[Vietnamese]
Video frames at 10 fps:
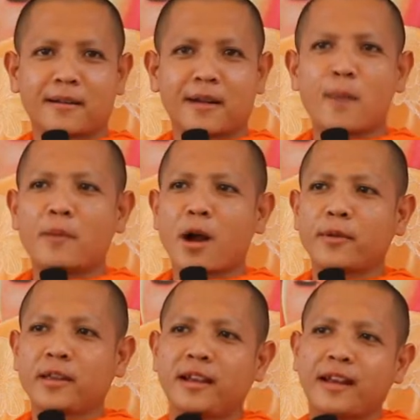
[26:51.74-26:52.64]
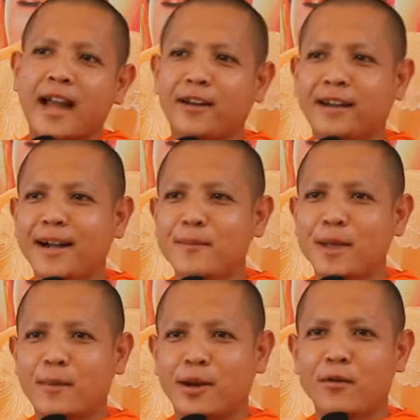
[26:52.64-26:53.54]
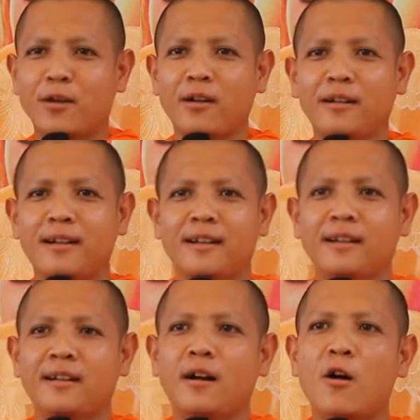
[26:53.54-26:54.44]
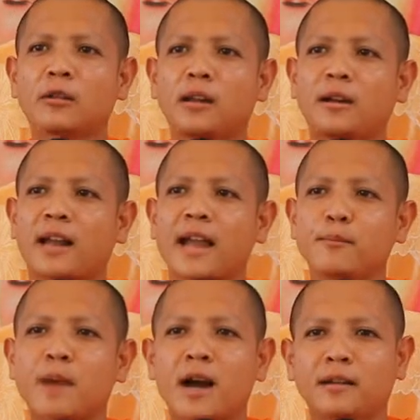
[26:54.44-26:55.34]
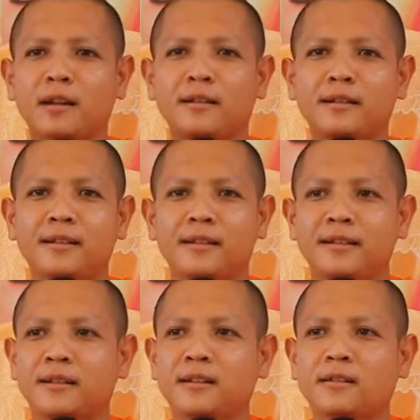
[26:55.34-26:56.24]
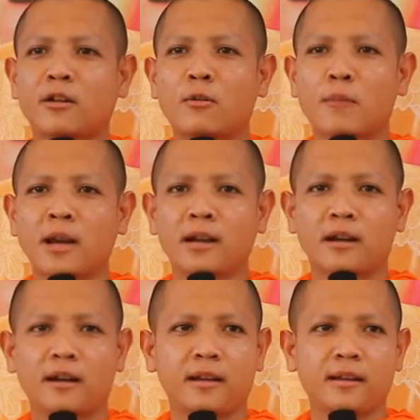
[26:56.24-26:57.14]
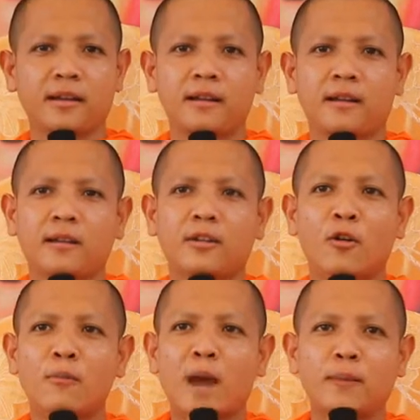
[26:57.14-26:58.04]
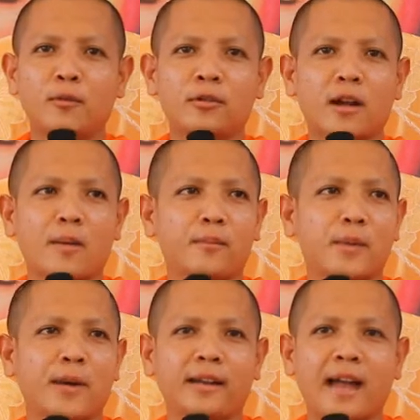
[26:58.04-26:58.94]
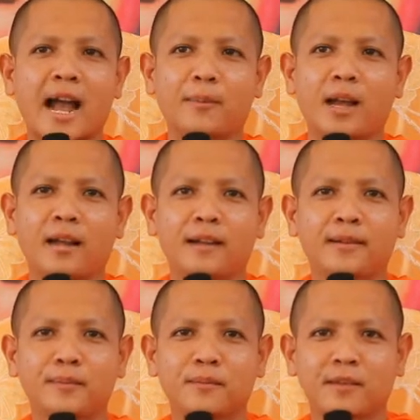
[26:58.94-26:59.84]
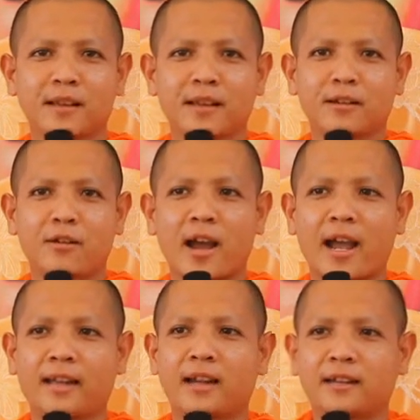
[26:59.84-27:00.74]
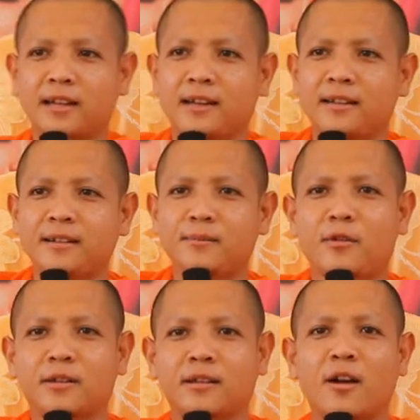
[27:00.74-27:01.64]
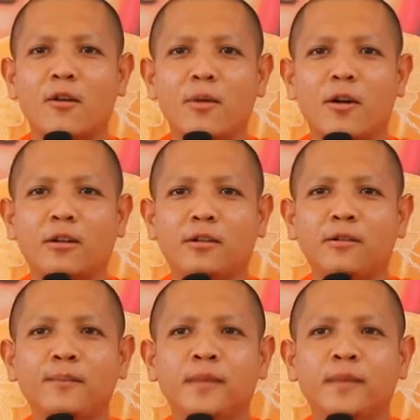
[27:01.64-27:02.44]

có màu bị chia lai khơi miên mà nấu hố hô từ cái lại bằng nữa từ chỗ bây chú bạn buôn đọc mà phải đàm đây cháu hai tật tử bông là sao phong nó